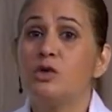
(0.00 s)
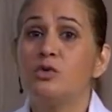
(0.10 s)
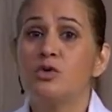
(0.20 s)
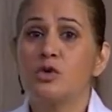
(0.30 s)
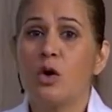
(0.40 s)

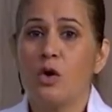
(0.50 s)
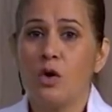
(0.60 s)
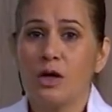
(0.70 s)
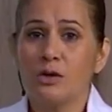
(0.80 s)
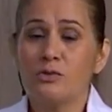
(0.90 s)
dos
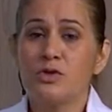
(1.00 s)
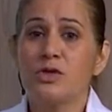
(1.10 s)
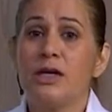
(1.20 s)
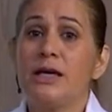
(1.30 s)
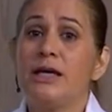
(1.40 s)

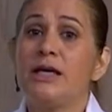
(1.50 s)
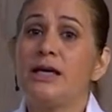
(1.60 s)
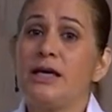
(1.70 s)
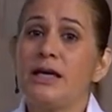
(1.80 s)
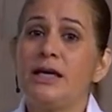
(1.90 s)
órgãos
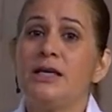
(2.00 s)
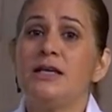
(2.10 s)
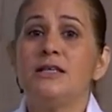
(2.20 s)
que